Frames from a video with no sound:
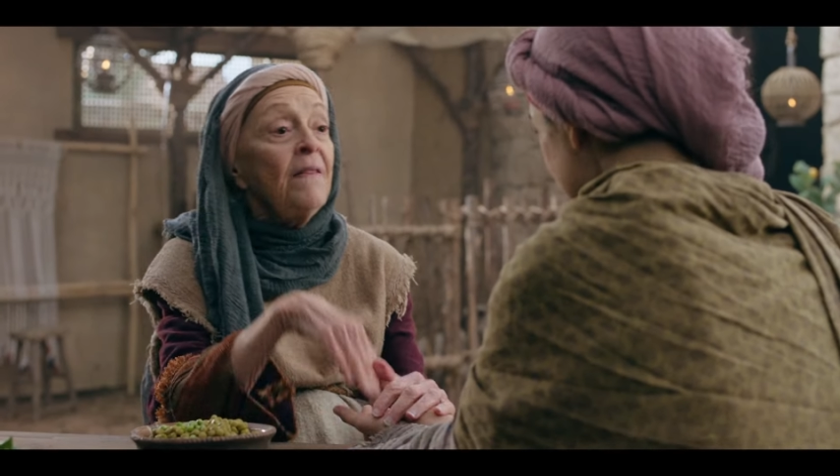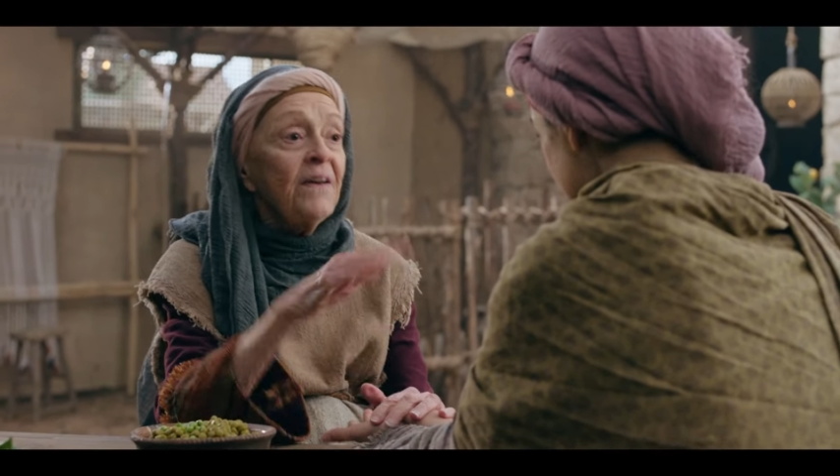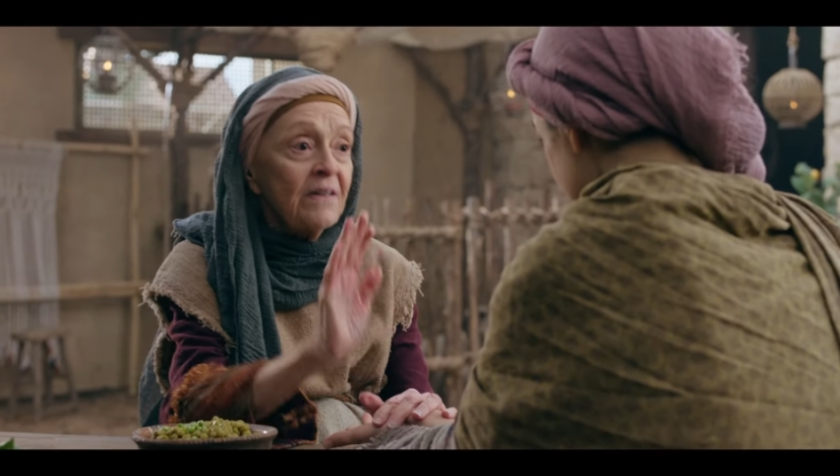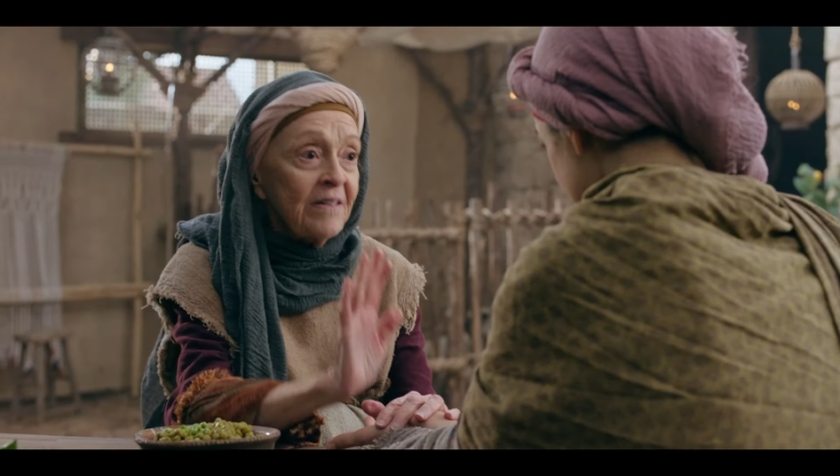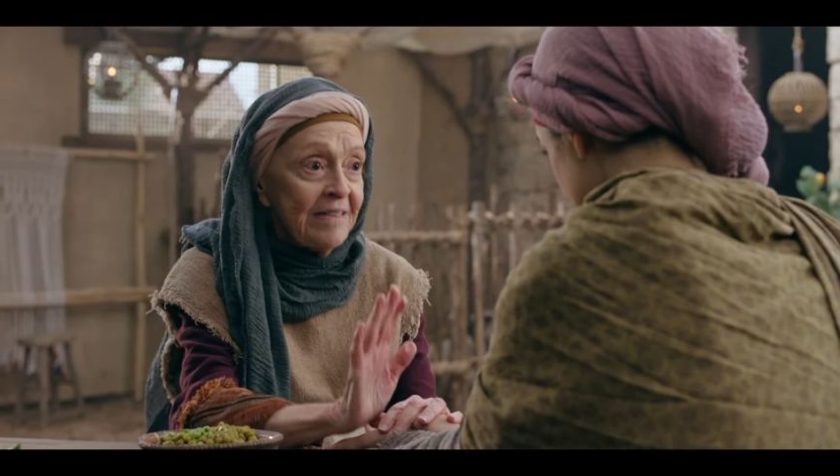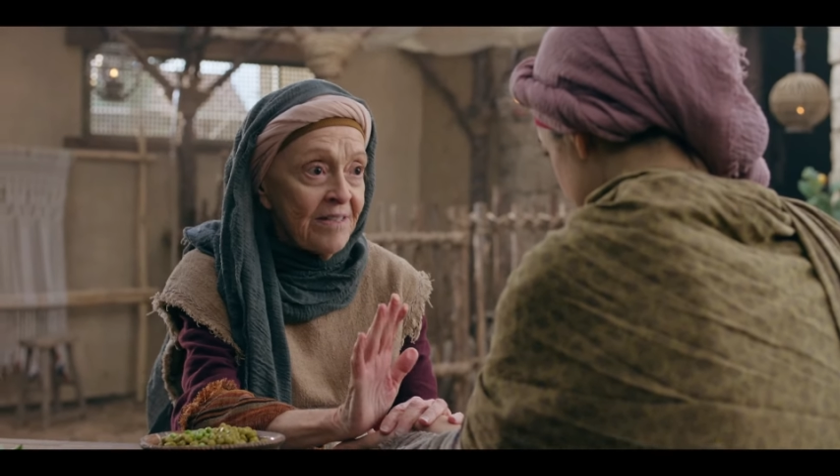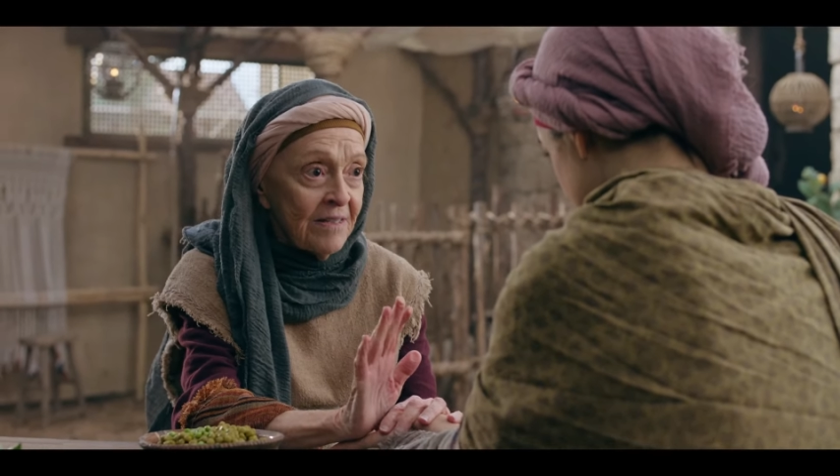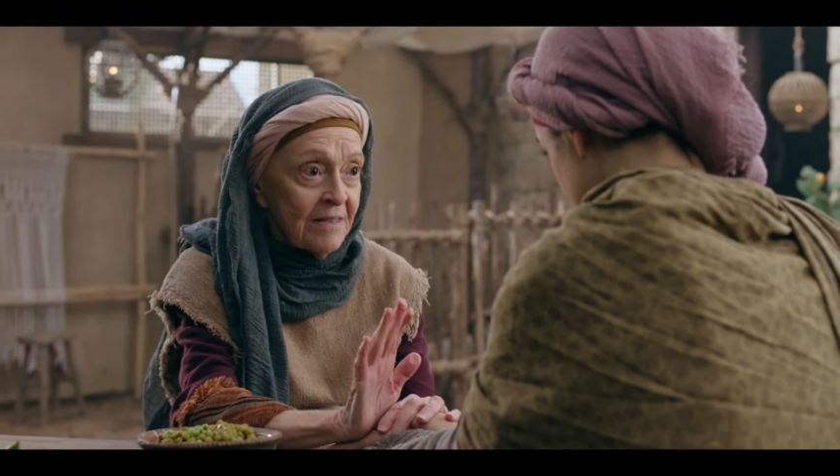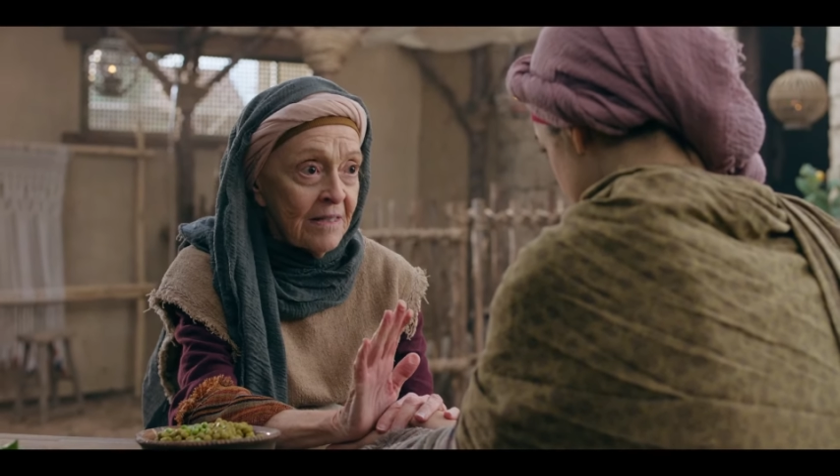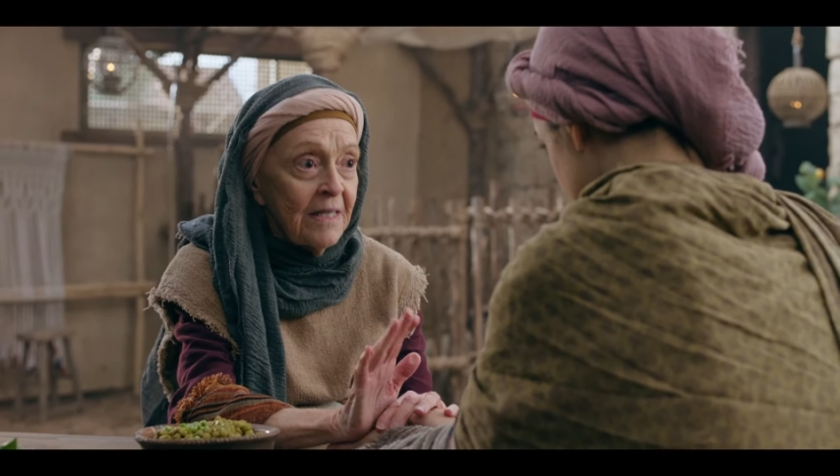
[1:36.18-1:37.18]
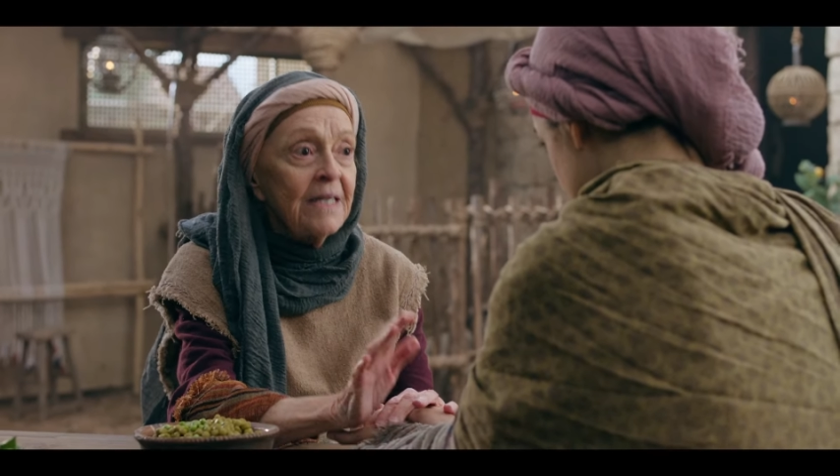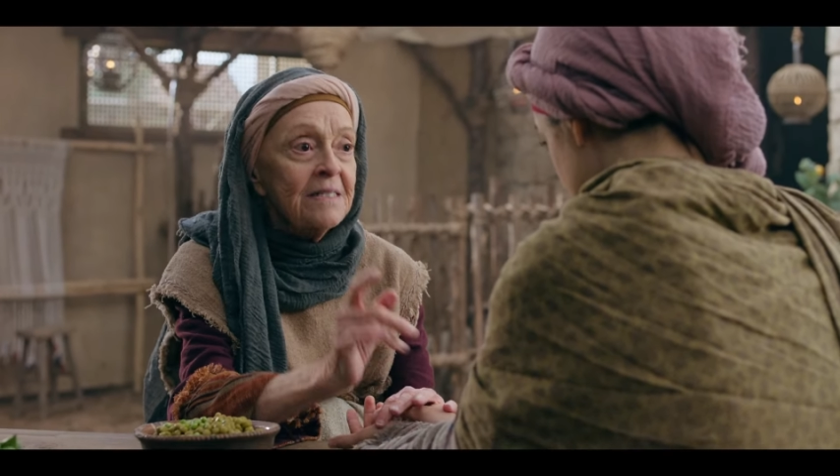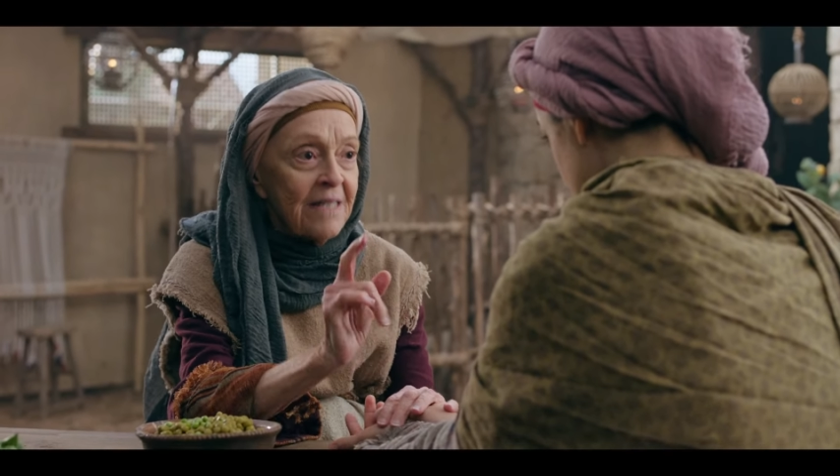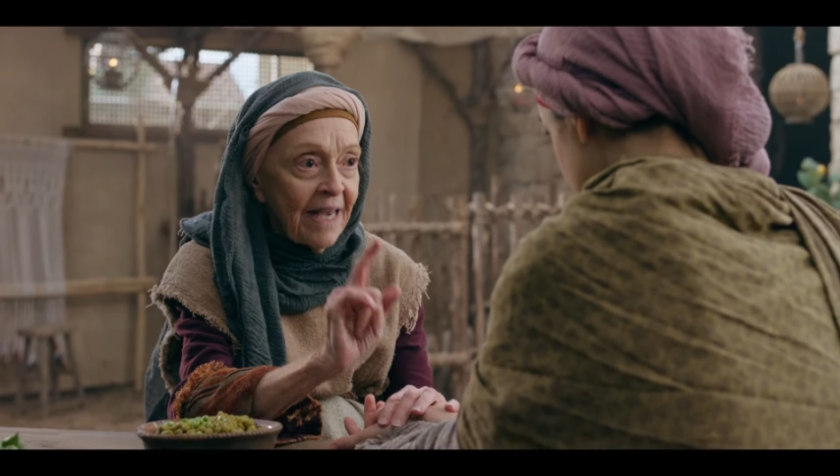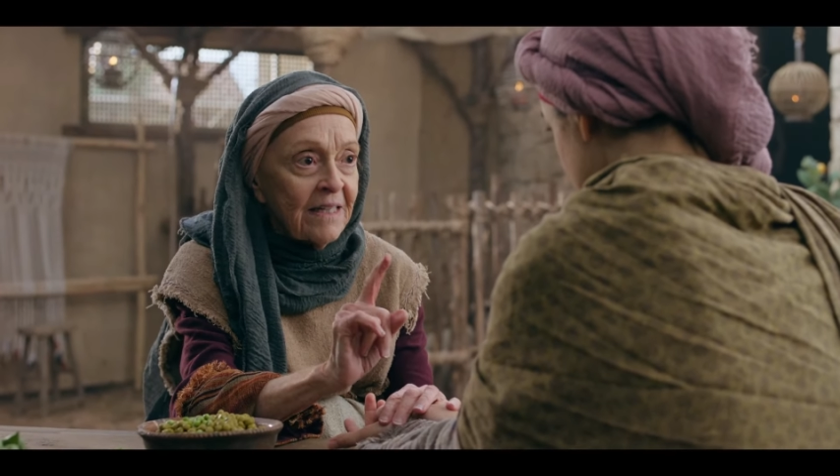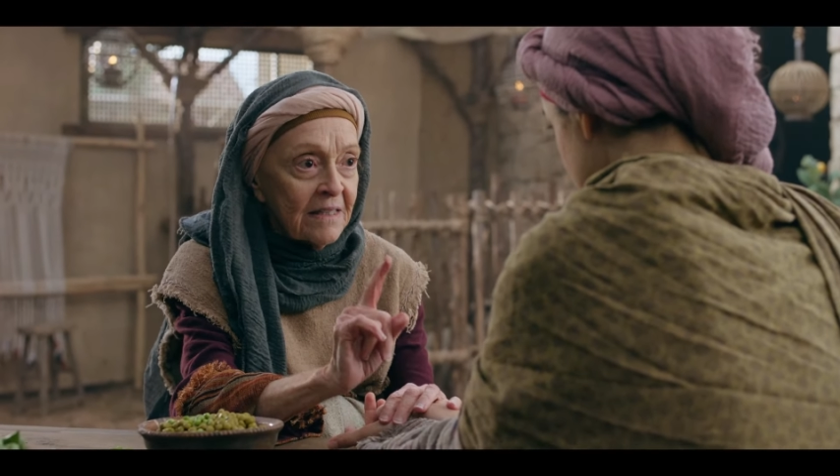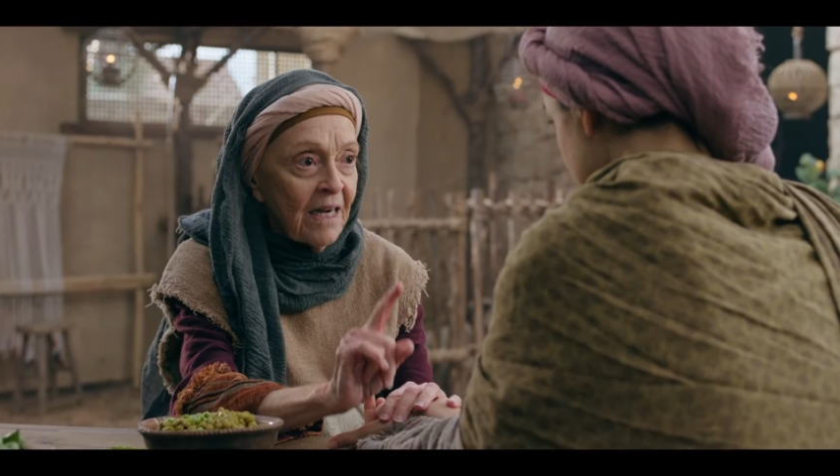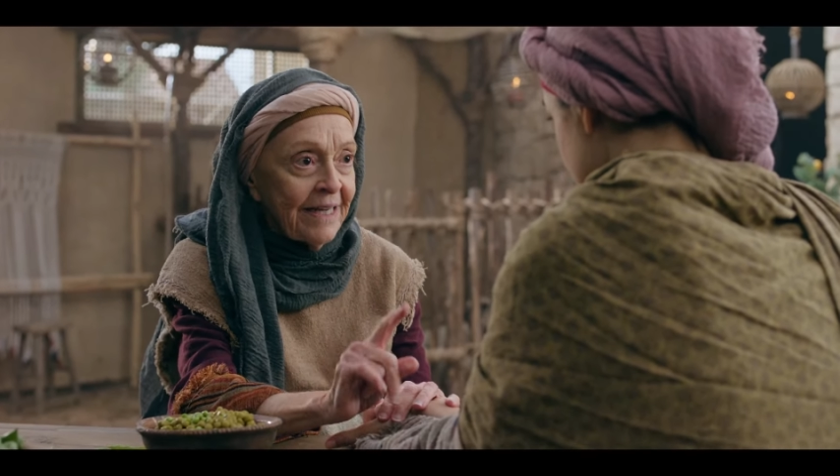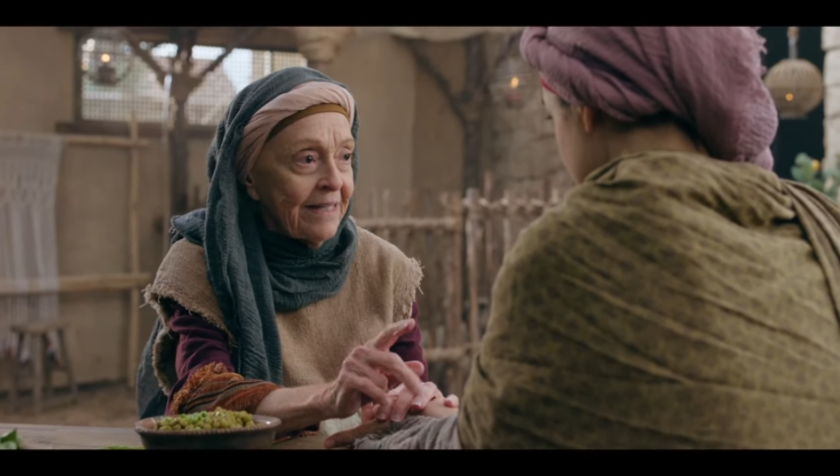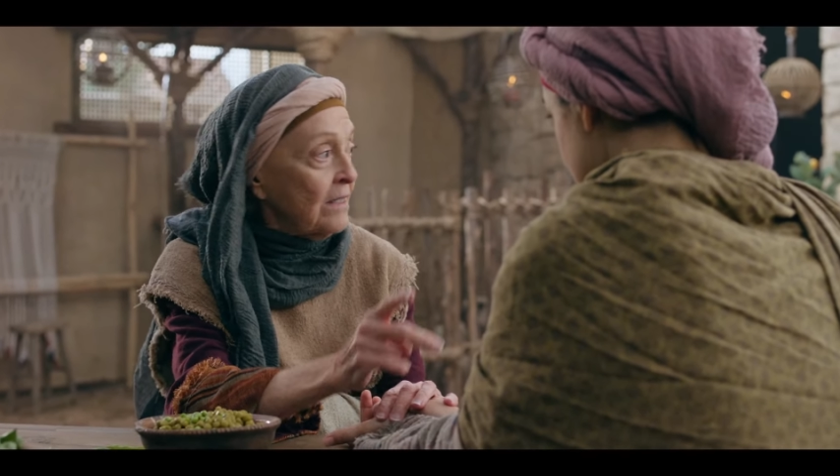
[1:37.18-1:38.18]
La ragione per cui
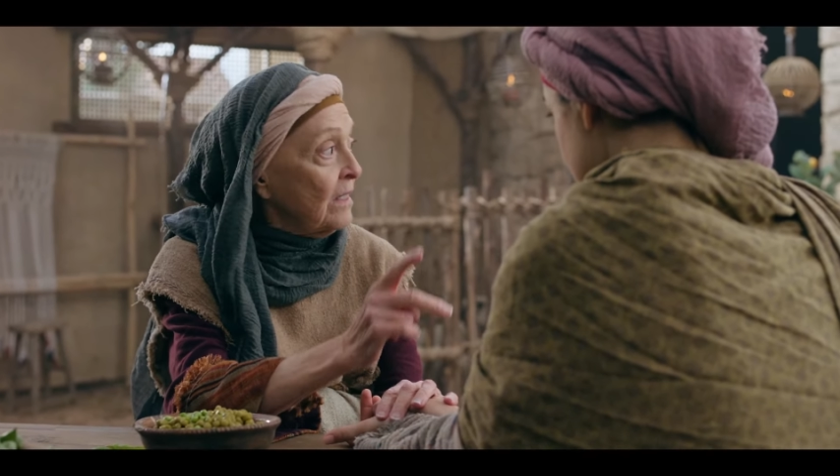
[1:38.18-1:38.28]
Zaccaria